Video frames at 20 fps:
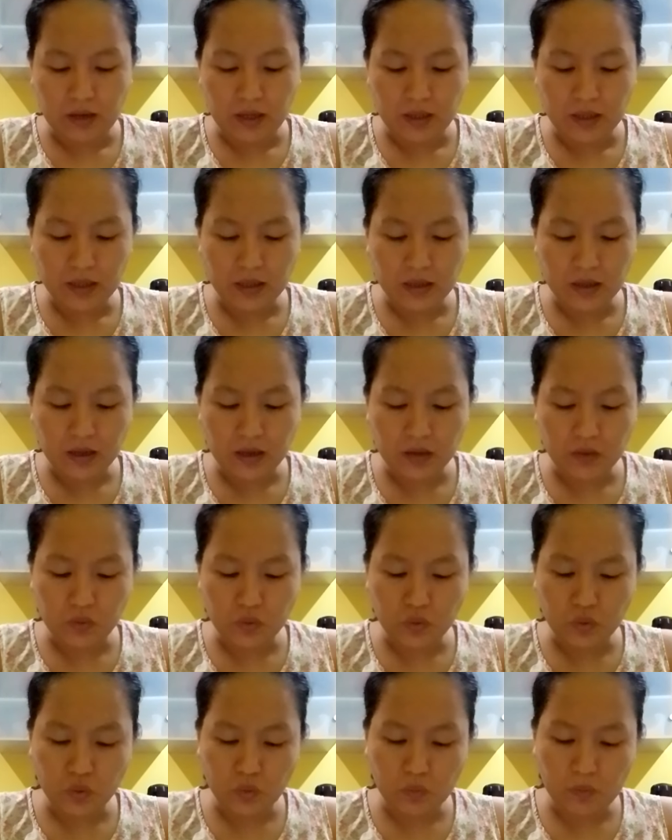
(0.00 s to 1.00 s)
Adakah
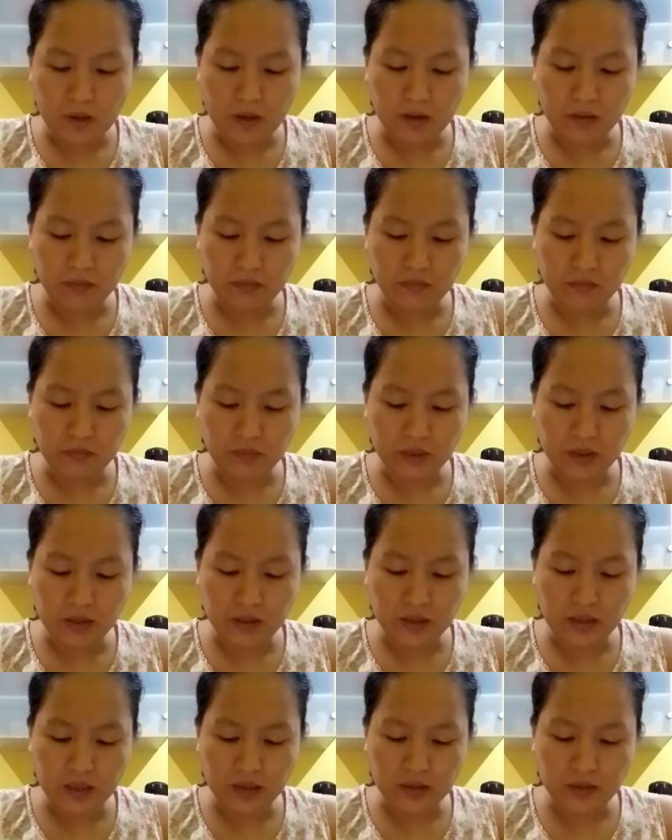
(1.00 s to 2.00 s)
ku coba
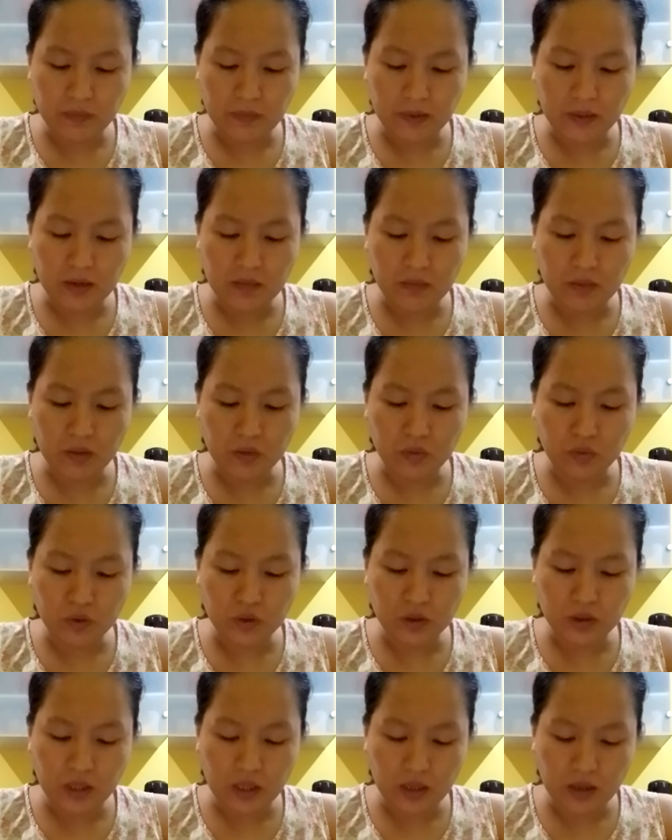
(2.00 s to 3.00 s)
berkenan kepada
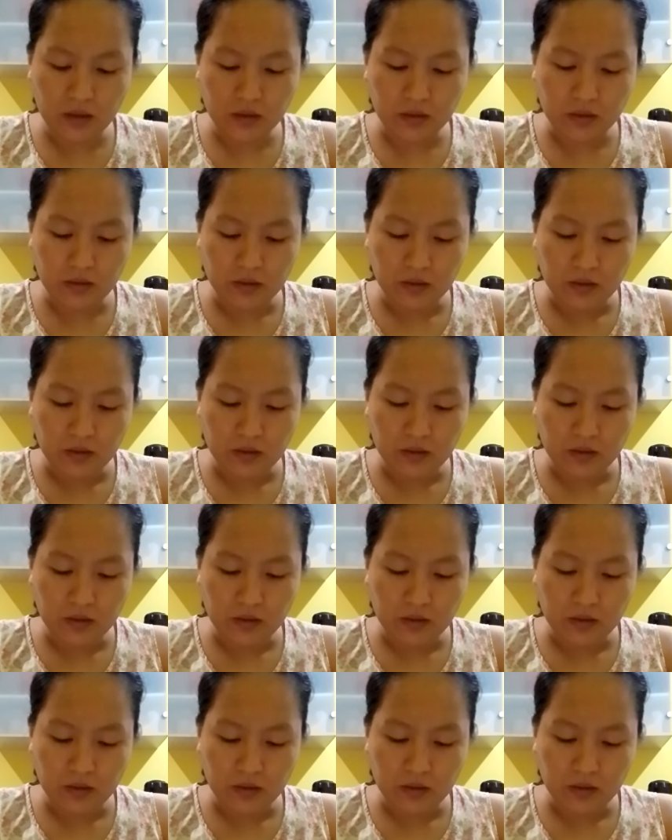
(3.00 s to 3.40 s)
manusia?